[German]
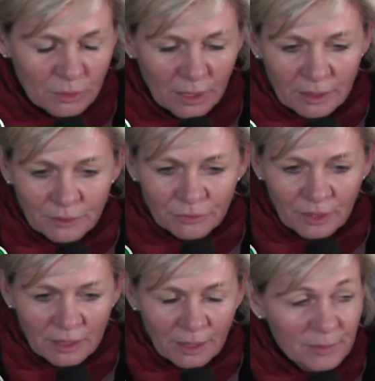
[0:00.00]
gut
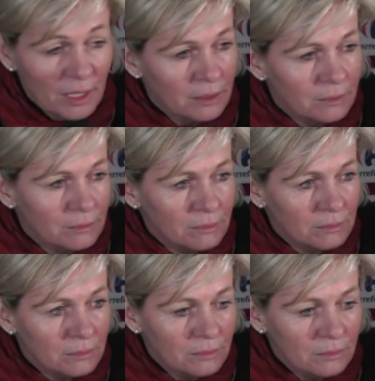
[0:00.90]
angefangen, haben dann mh,
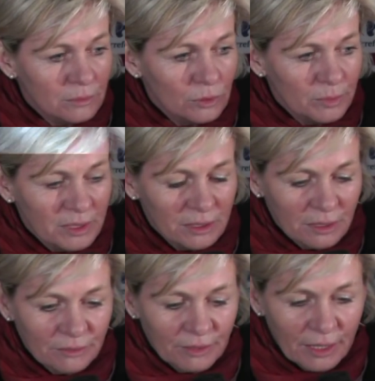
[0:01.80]
ähm, so ein bisschen
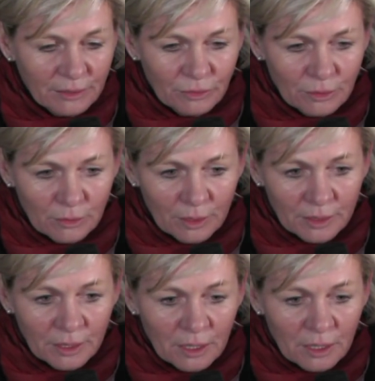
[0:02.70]
den Faden verloren,